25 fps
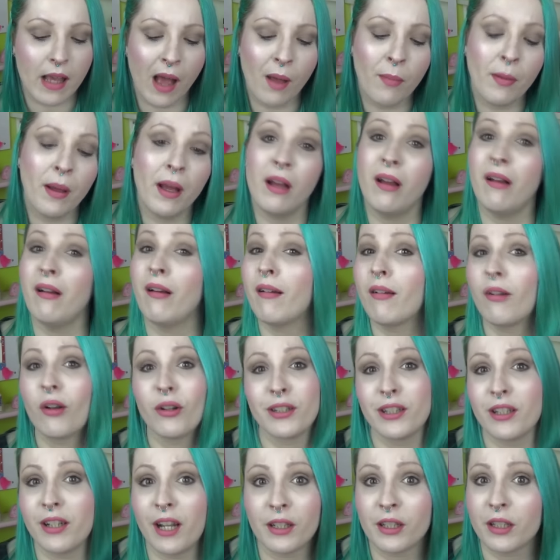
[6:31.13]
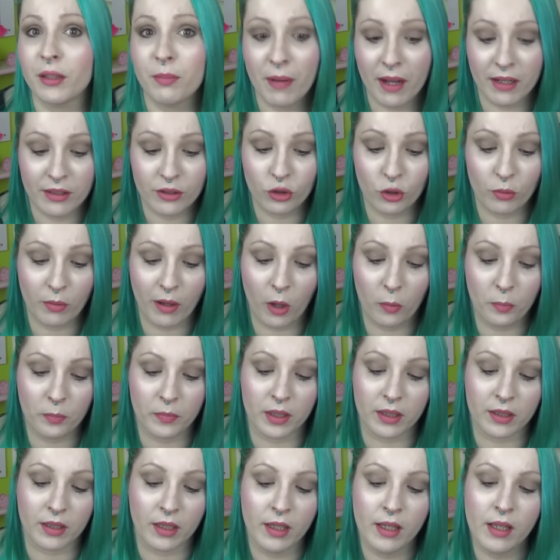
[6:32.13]
Aber Gott sei Dank, ich mag sie überhaupt
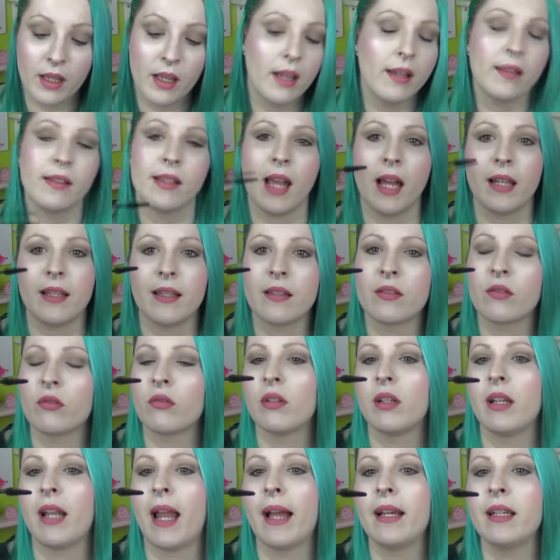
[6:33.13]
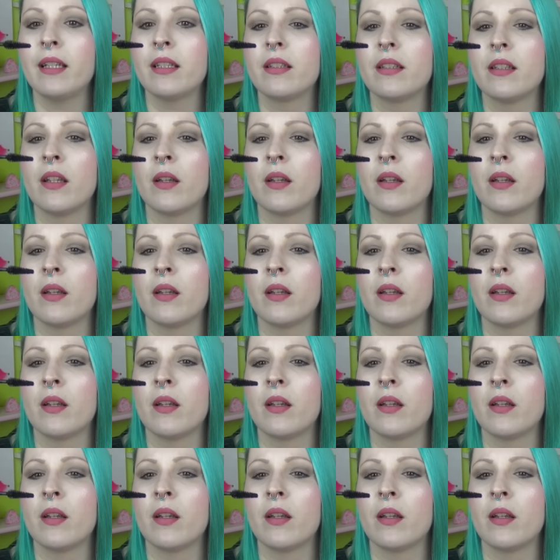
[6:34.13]
nicht. Sie hat ja so eine leicht...